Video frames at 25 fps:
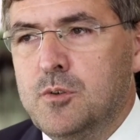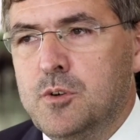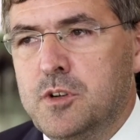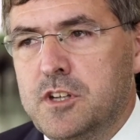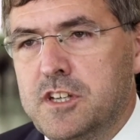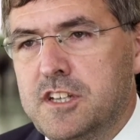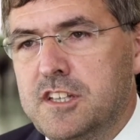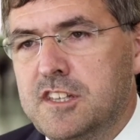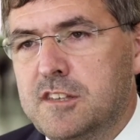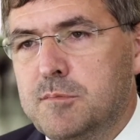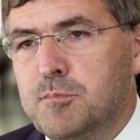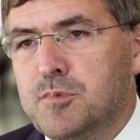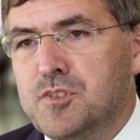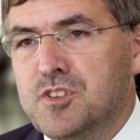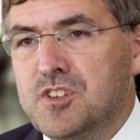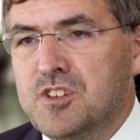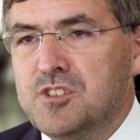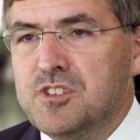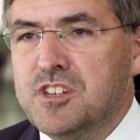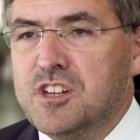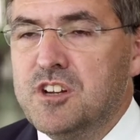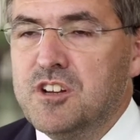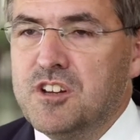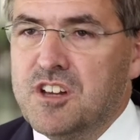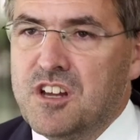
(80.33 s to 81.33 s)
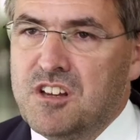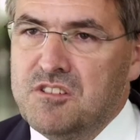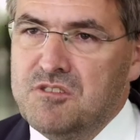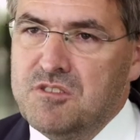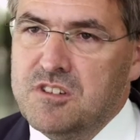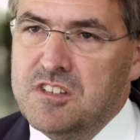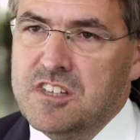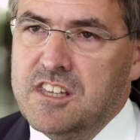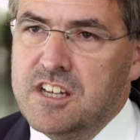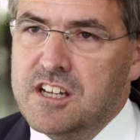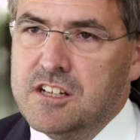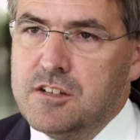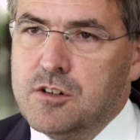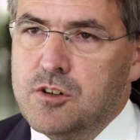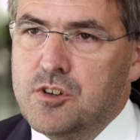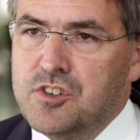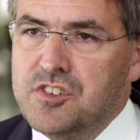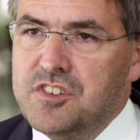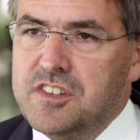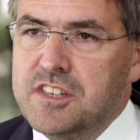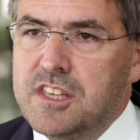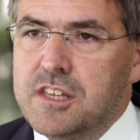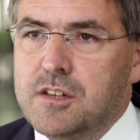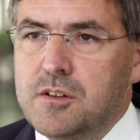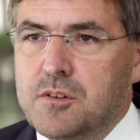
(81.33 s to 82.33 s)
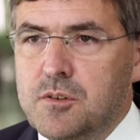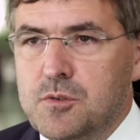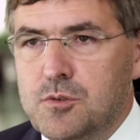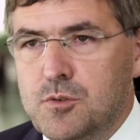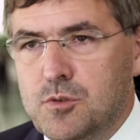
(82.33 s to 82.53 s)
Und insbesondere kann Diagnostik